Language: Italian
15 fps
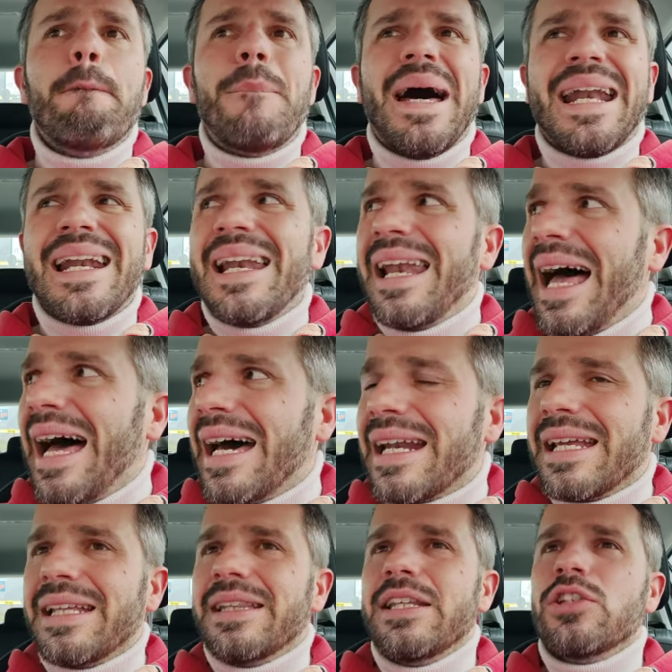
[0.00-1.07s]

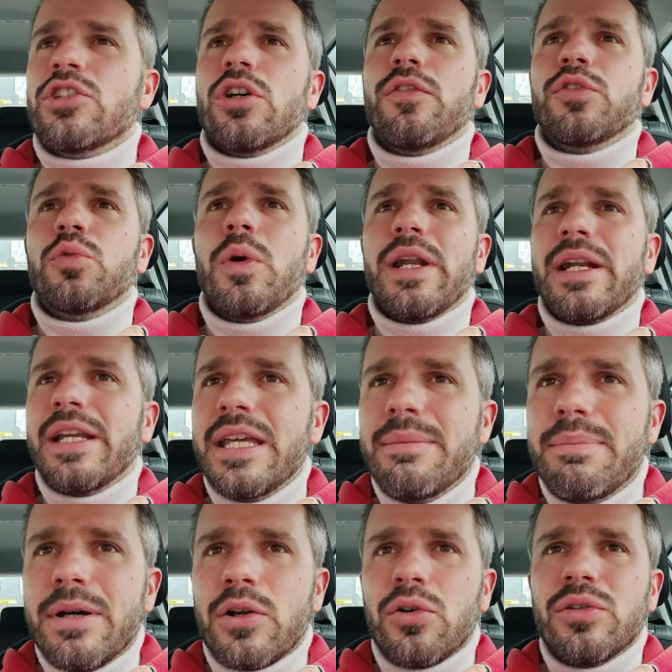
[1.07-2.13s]
parlare di software
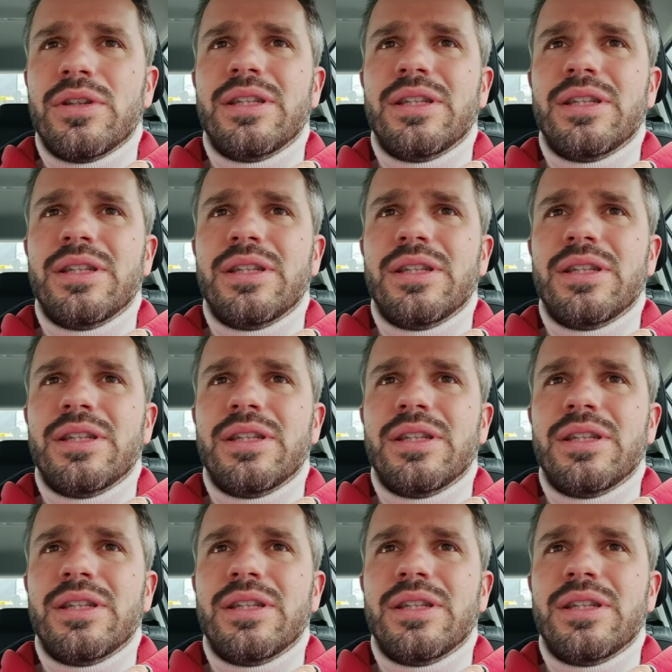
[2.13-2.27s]
libero,